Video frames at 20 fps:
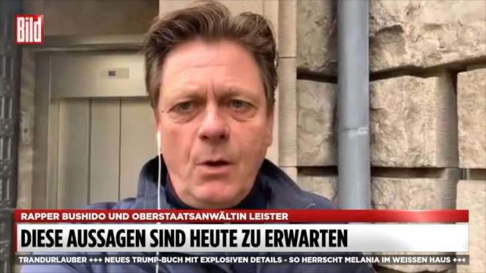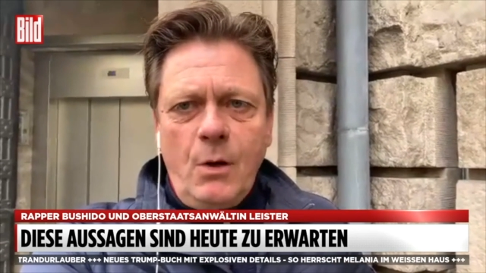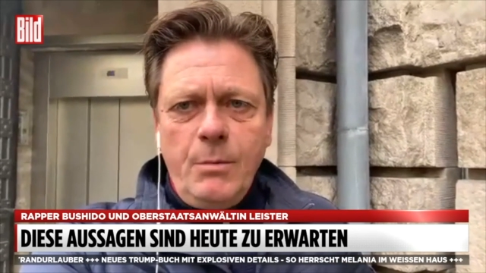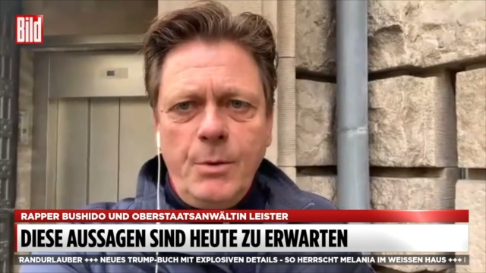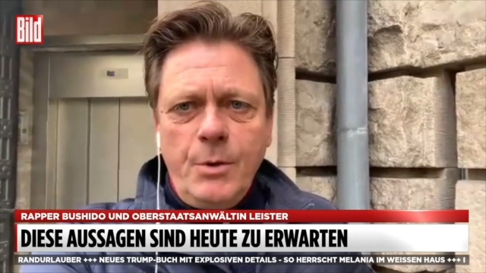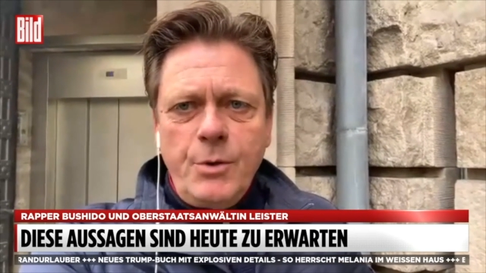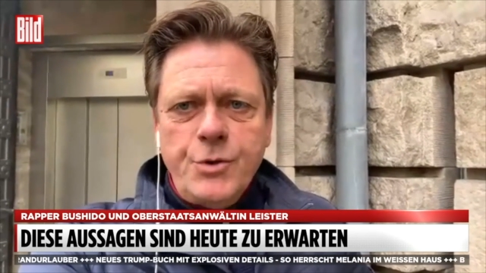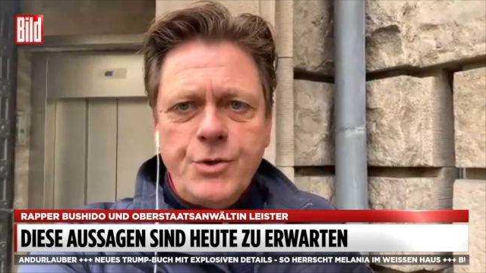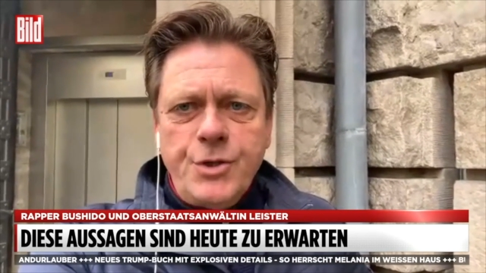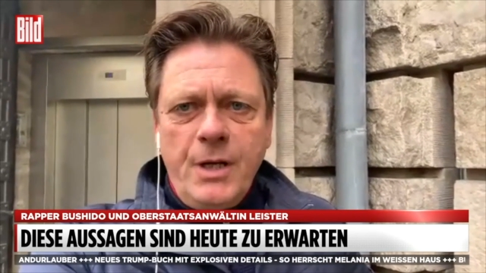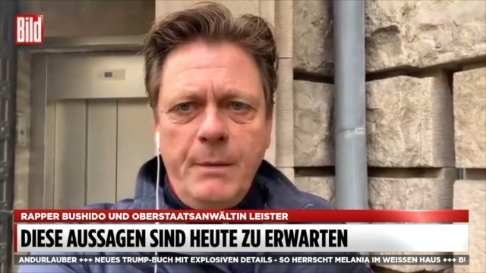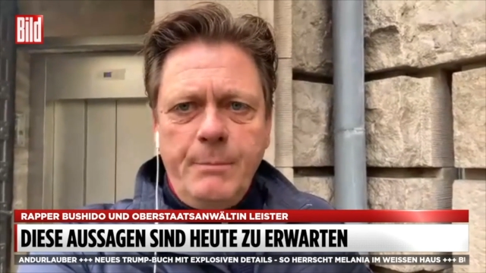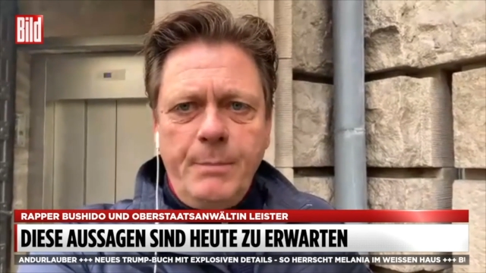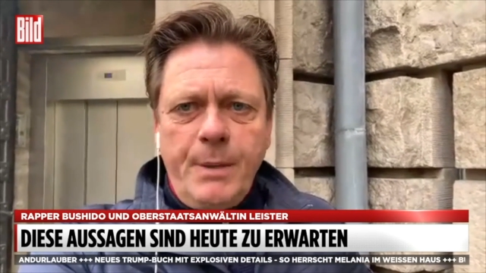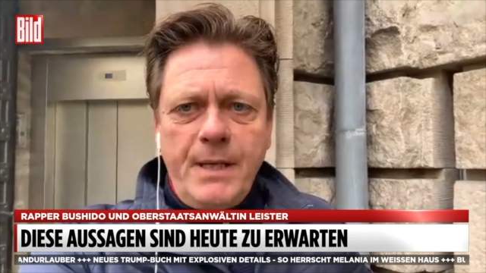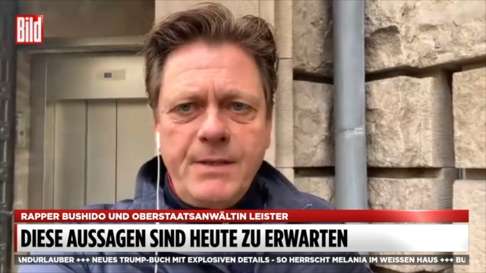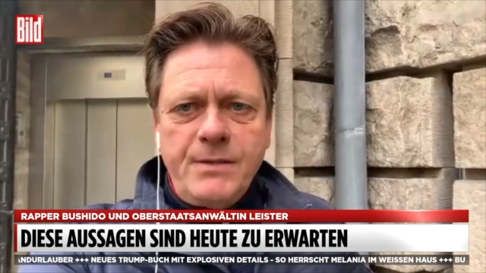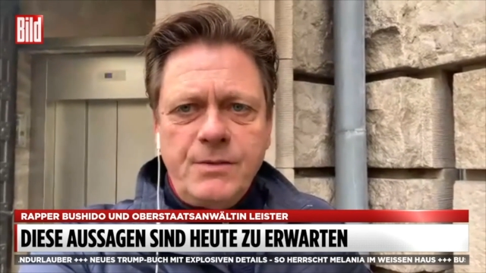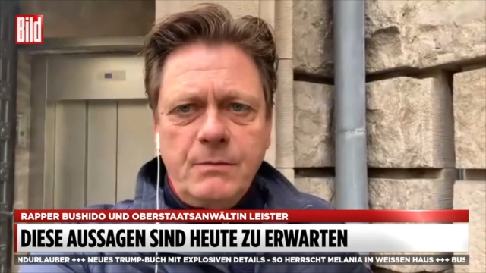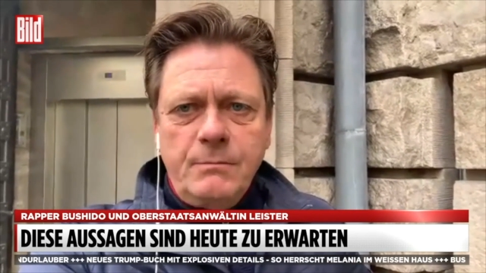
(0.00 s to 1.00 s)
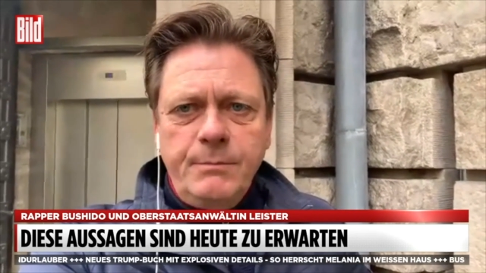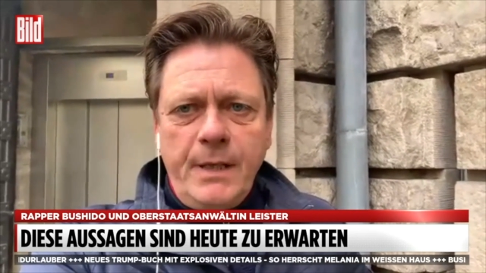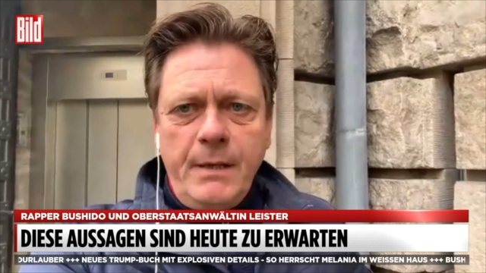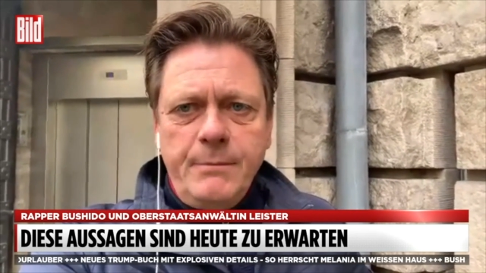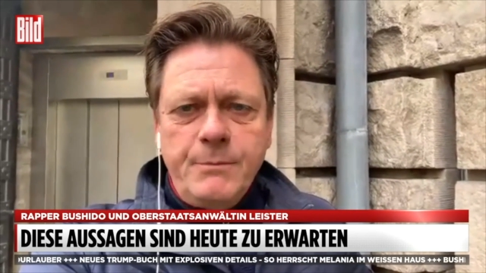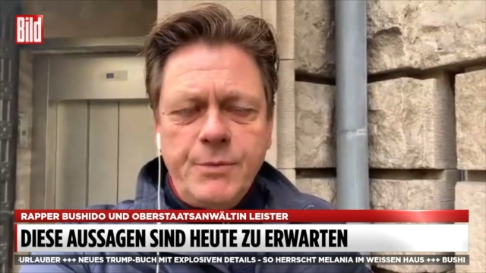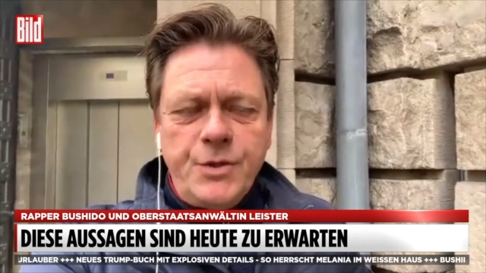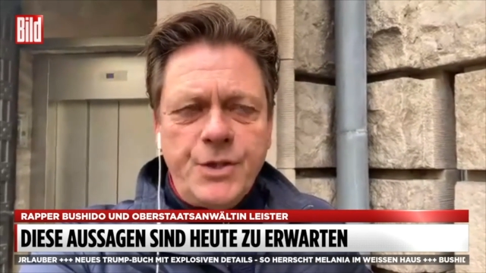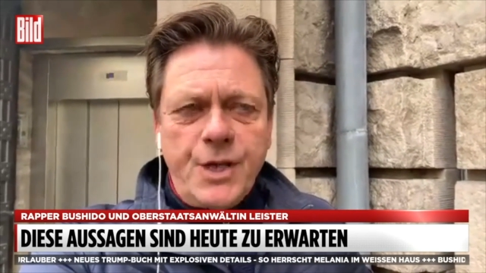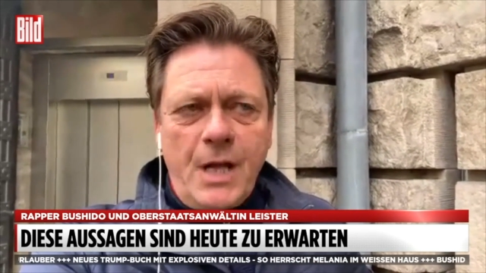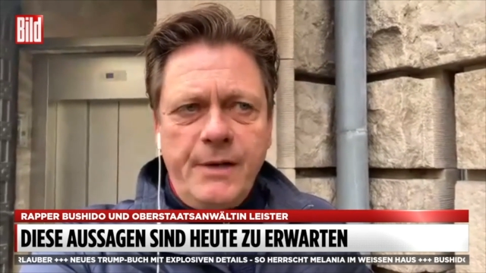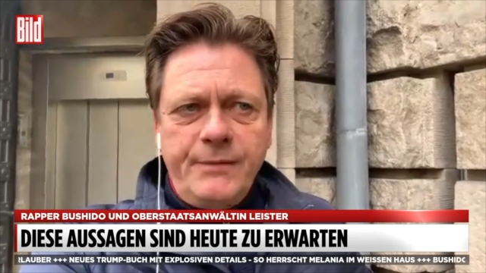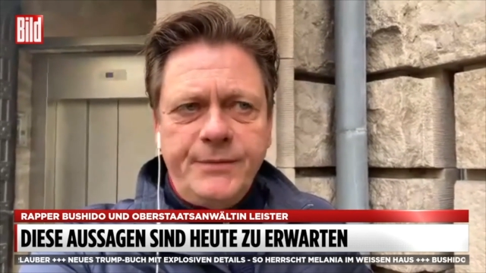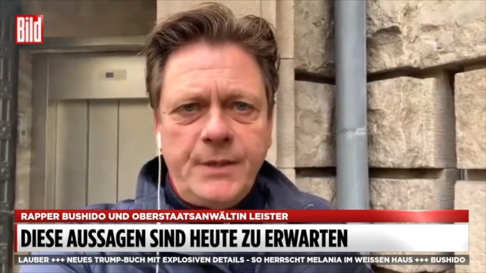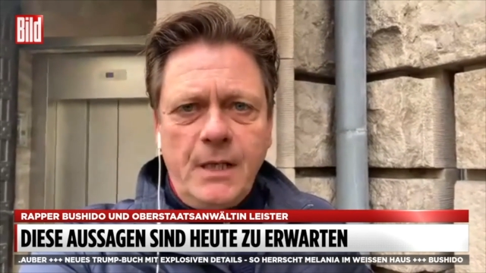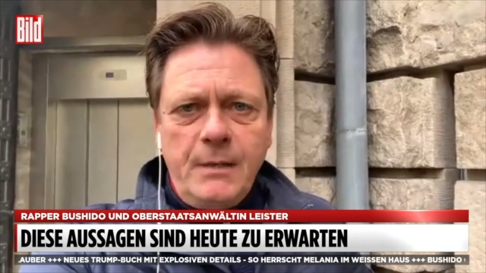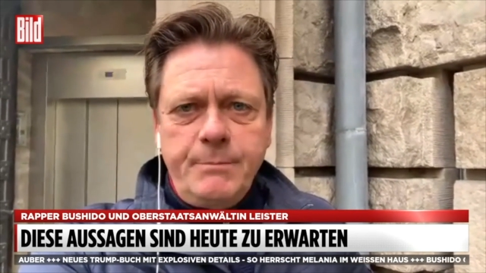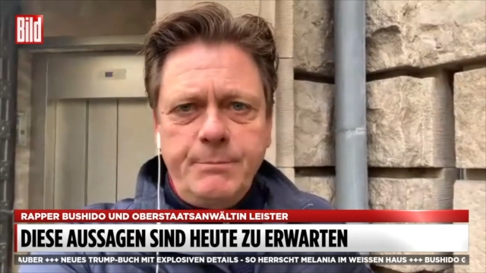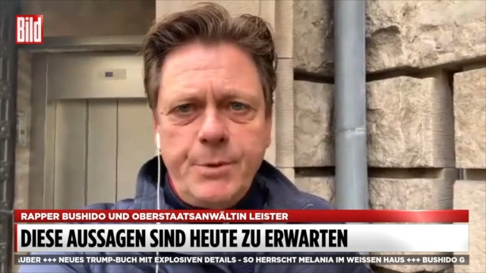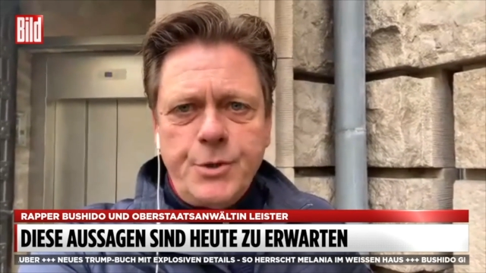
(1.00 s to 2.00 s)
schweren räuberischen Erpressung bei einem
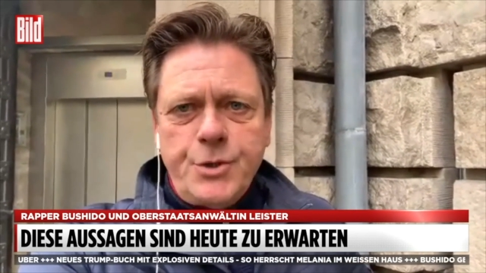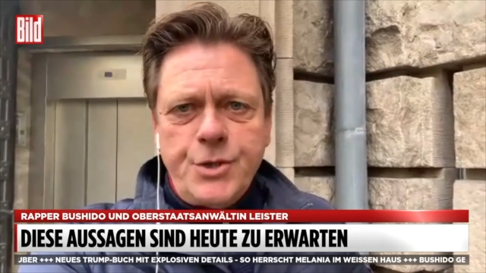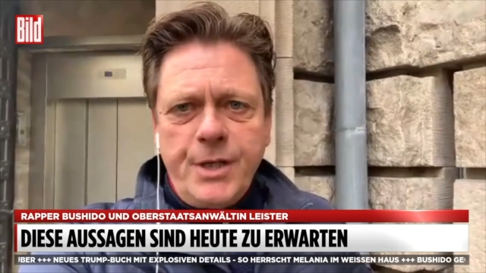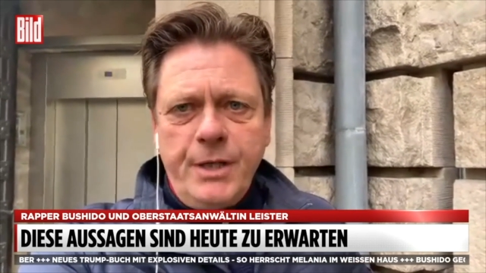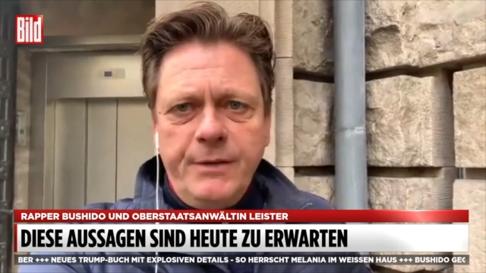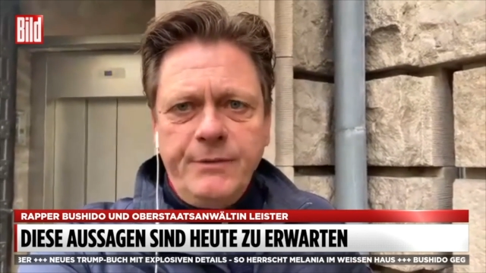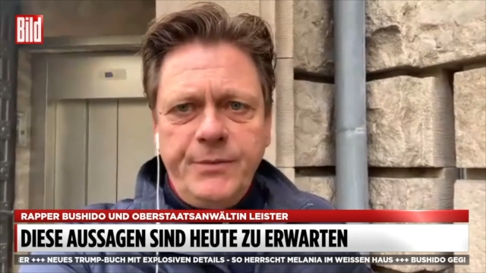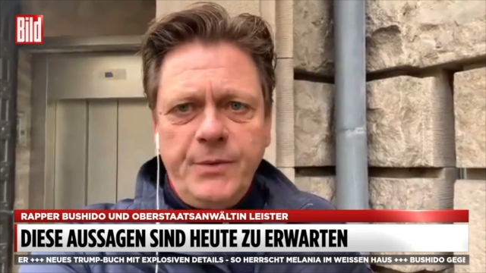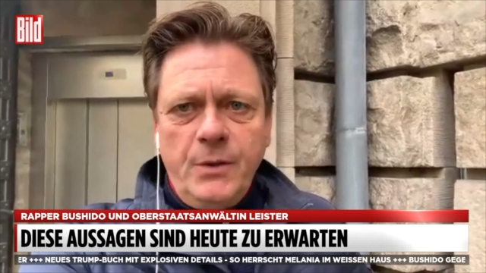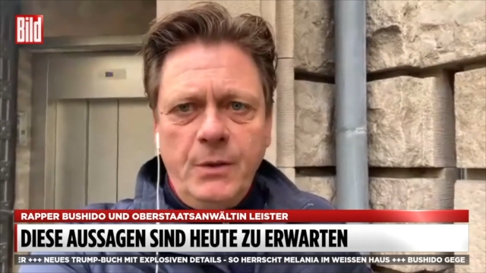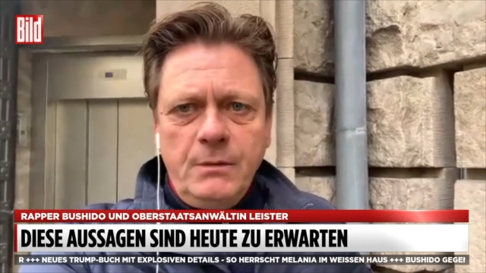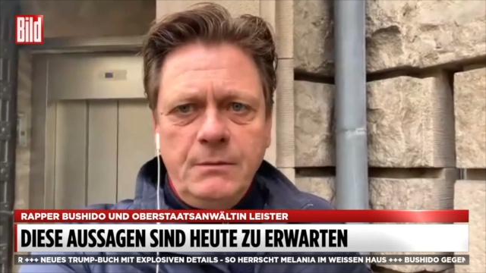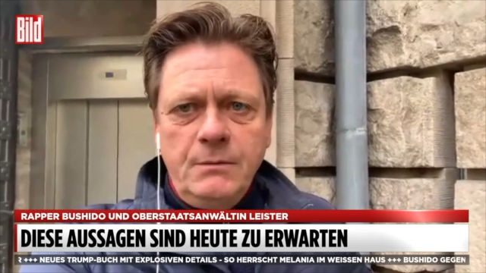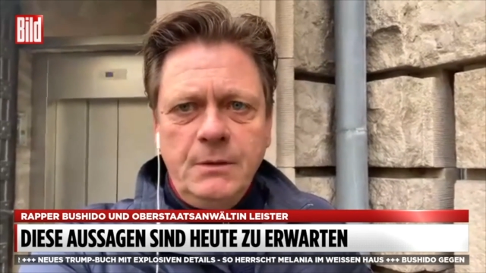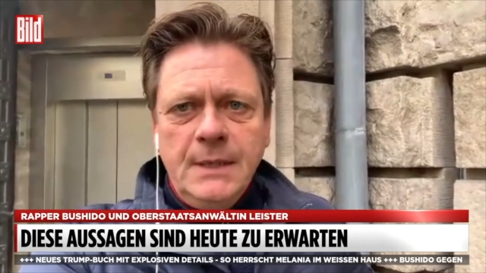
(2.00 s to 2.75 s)
Straftatbestand von